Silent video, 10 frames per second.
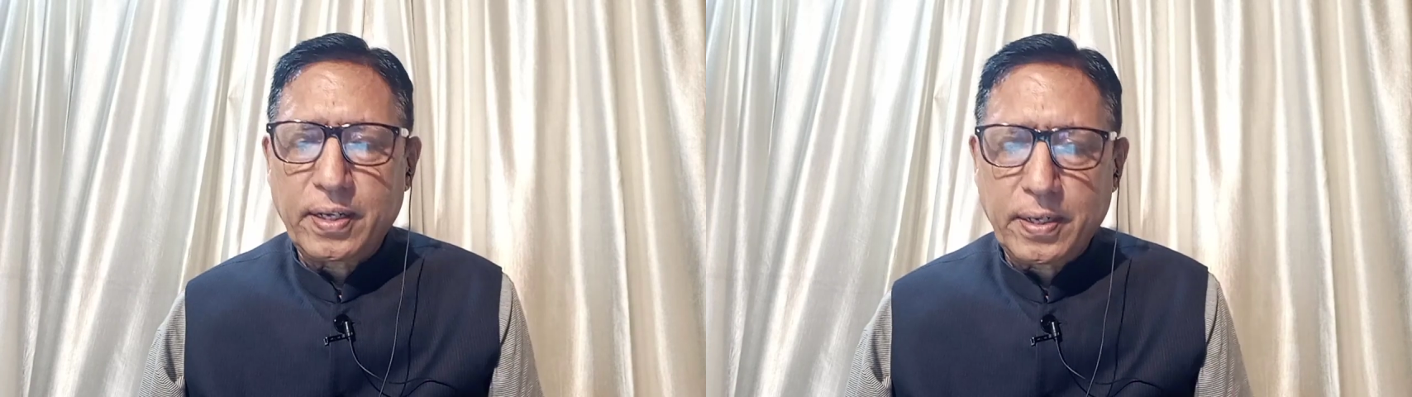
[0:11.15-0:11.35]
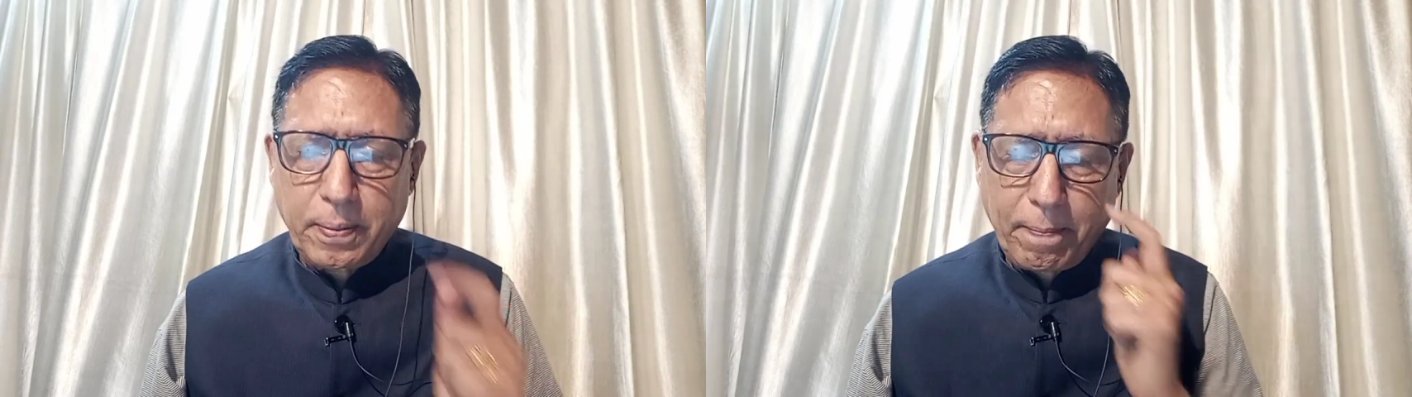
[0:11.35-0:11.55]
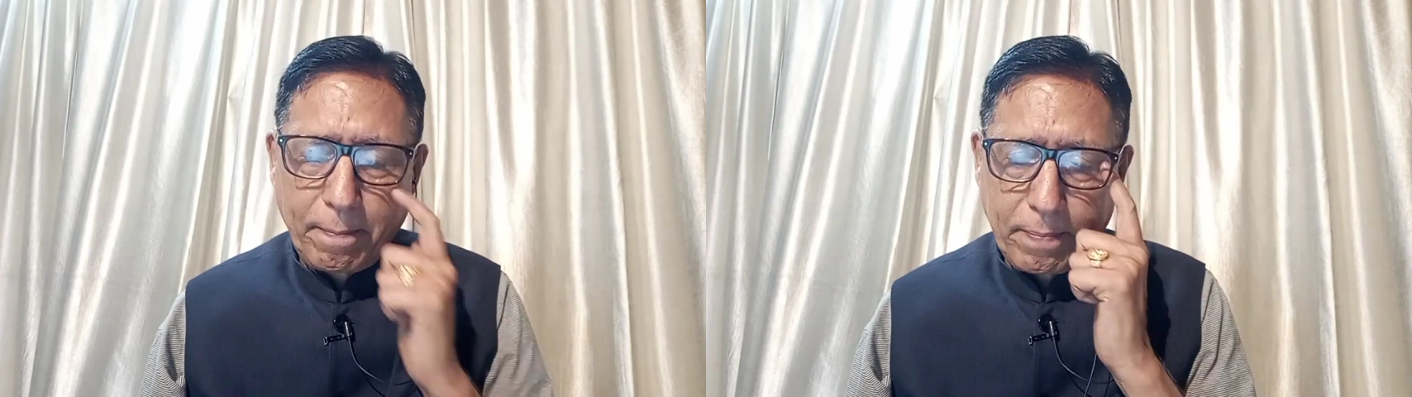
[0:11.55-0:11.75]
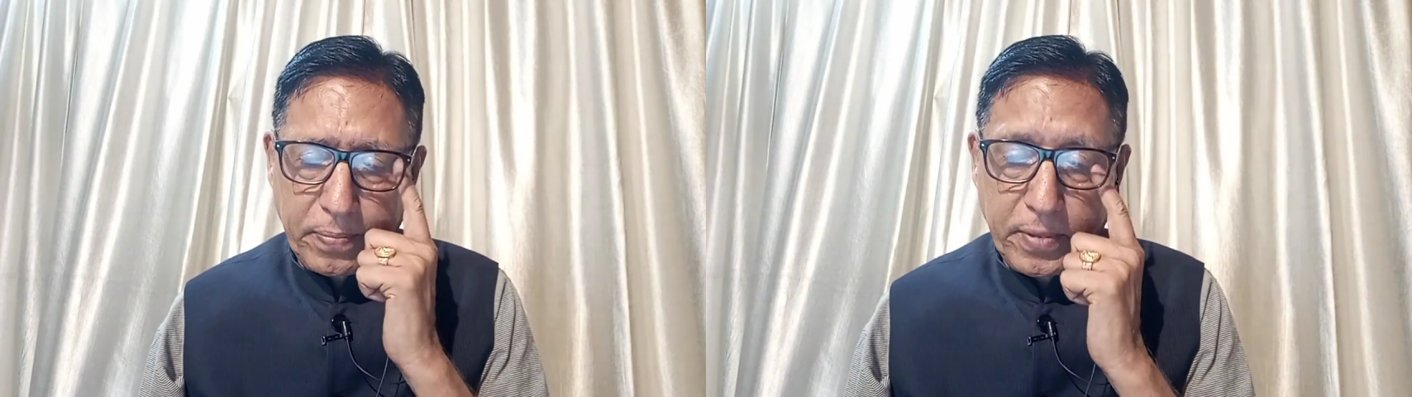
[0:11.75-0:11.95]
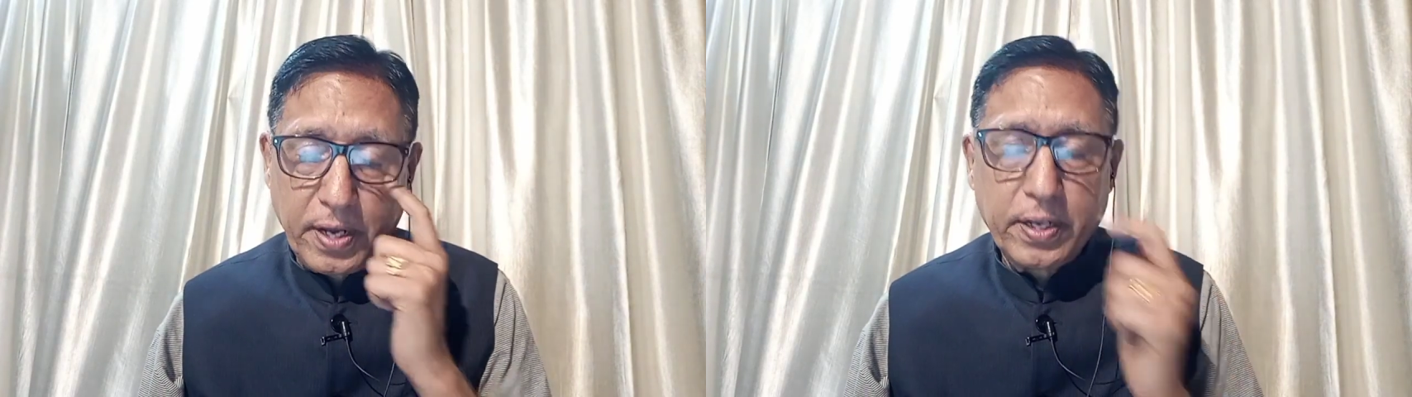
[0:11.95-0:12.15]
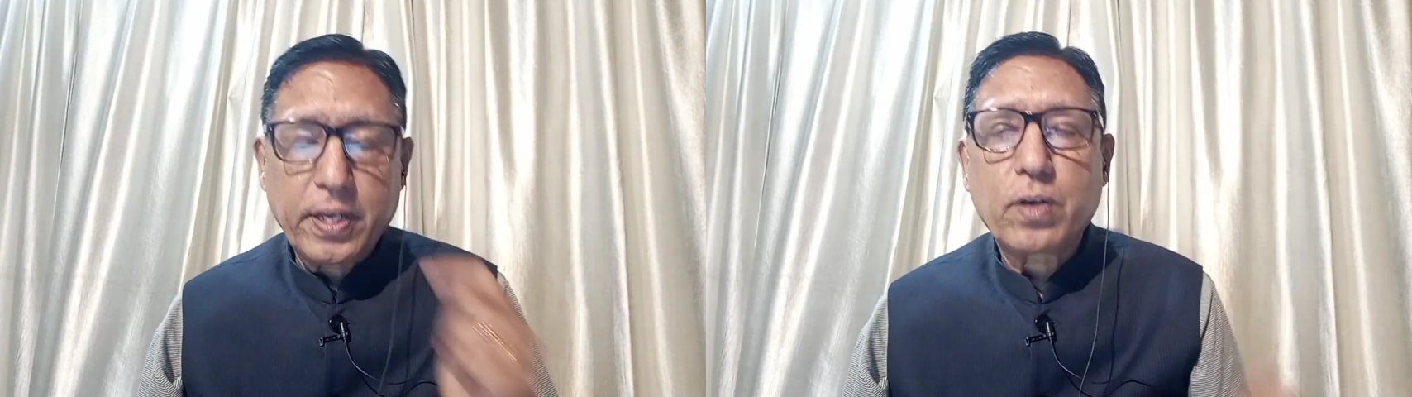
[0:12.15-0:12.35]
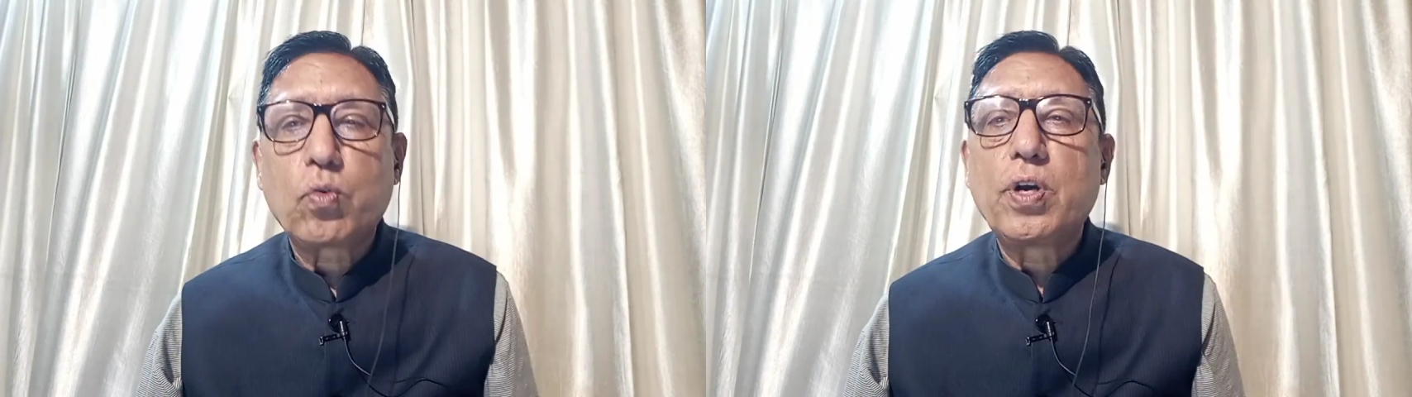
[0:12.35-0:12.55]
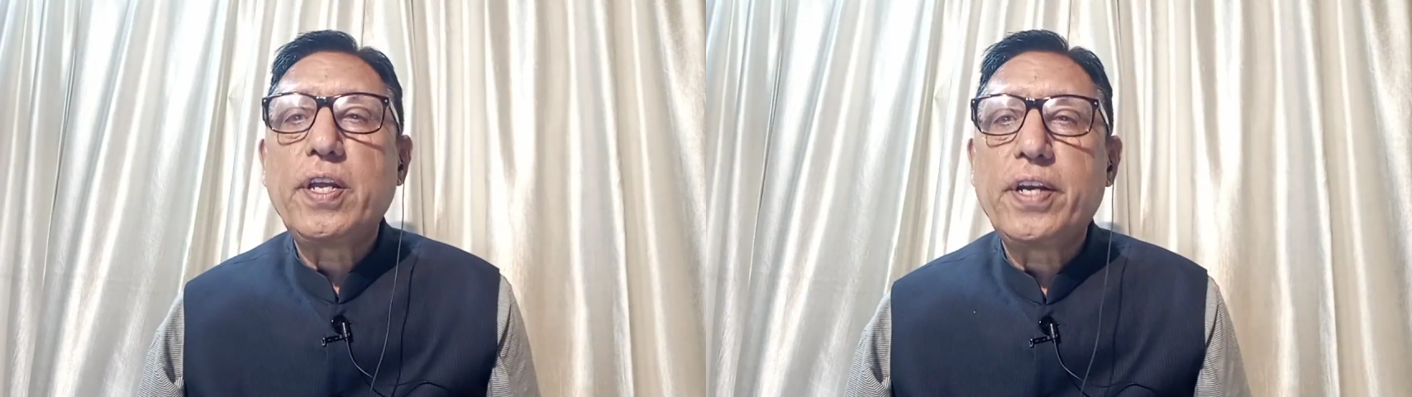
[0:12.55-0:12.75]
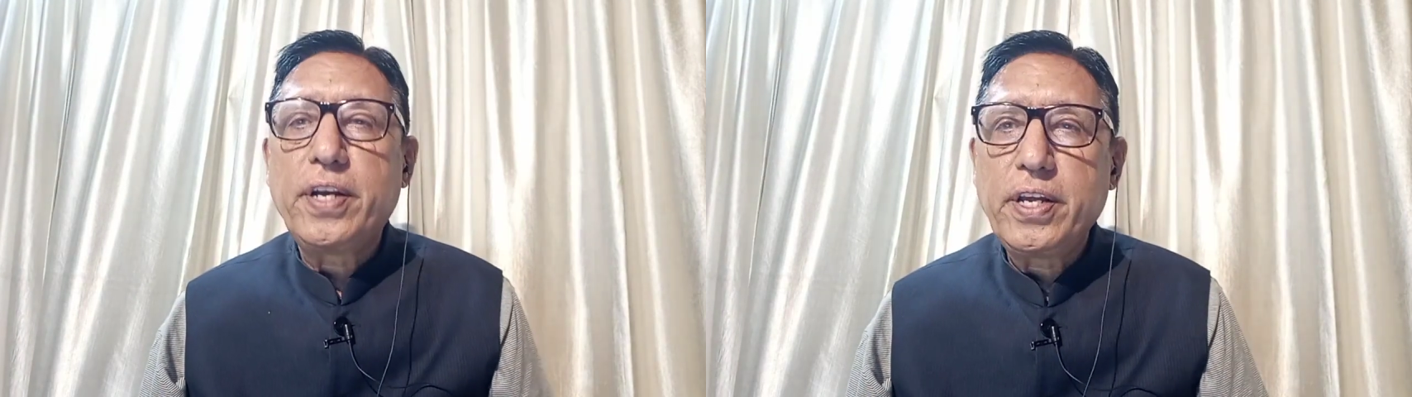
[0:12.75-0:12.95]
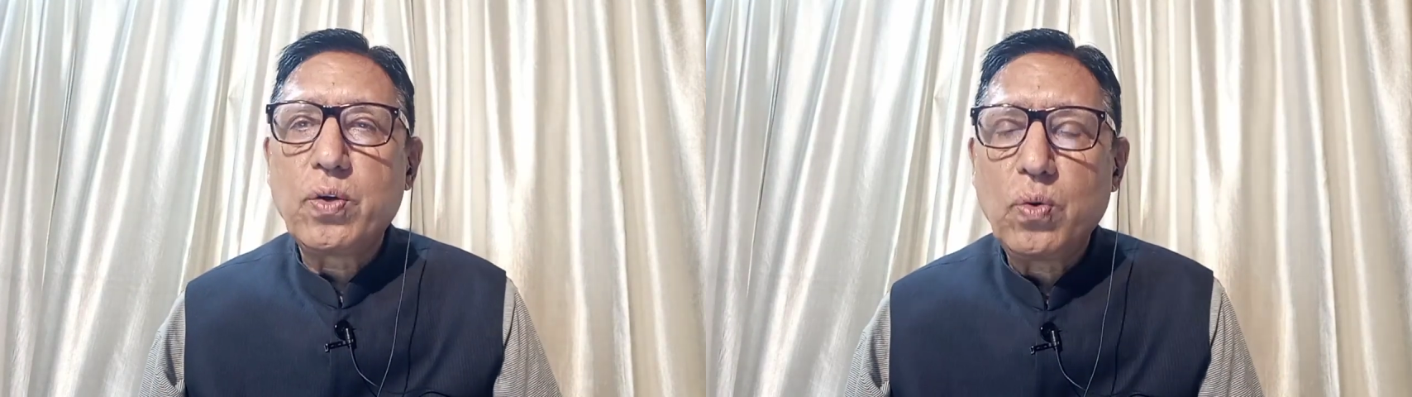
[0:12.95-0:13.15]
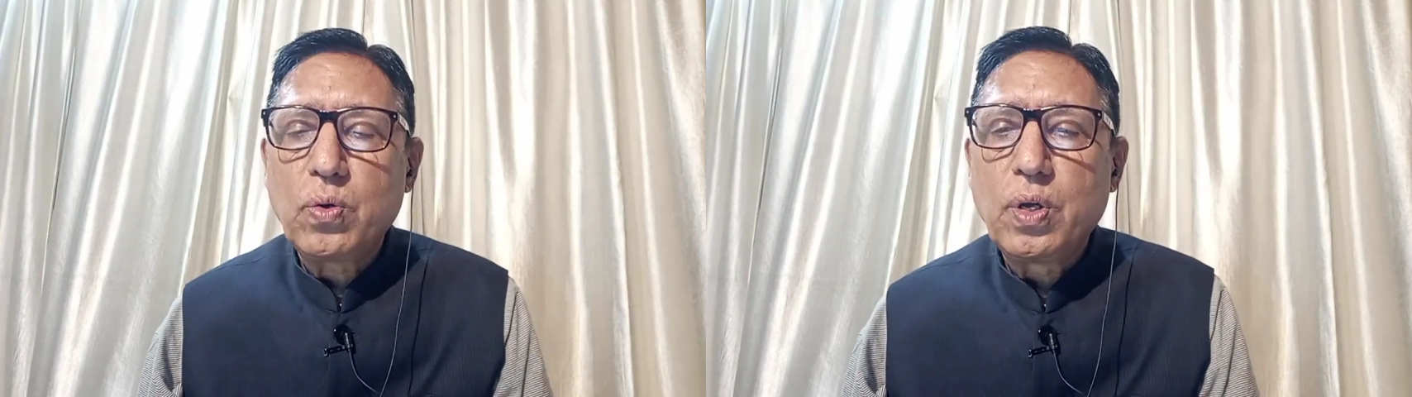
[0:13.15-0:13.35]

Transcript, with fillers: हैं यानी कि कुंडली रीडिंग हो